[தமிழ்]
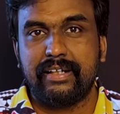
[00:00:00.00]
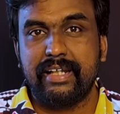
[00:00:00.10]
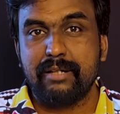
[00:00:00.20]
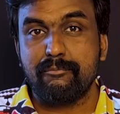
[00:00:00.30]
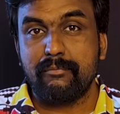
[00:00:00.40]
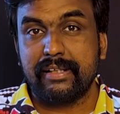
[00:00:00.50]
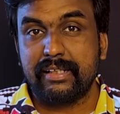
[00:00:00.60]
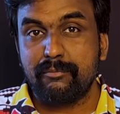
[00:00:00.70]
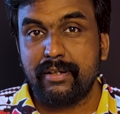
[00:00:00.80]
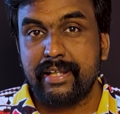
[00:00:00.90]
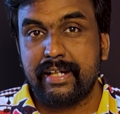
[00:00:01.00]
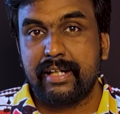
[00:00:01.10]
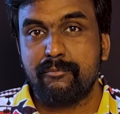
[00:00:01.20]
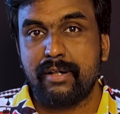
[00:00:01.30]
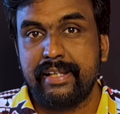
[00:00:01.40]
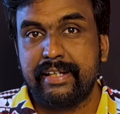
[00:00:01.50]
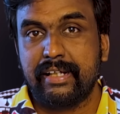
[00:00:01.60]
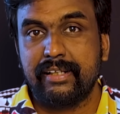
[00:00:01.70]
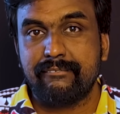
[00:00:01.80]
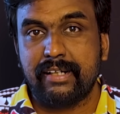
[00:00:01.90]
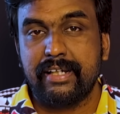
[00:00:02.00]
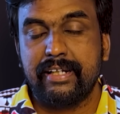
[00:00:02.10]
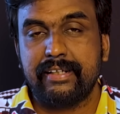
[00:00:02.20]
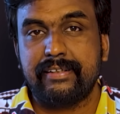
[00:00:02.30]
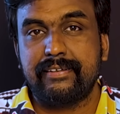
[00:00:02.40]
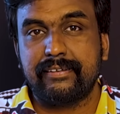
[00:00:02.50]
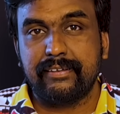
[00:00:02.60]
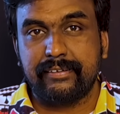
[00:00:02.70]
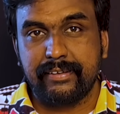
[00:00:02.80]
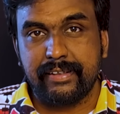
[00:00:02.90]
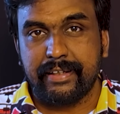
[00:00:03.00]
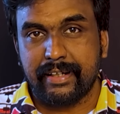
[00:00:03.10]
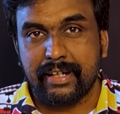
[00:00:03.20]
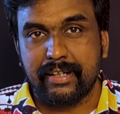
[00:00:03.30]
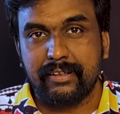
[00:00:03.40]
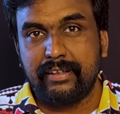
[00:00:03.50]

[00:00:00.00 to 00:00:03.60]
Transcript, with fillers: நீங்கள் மற்ற மாநிலங்களை பாதிக்காத வகையில் திட்டத்தை தீட்டினீங்கன்னா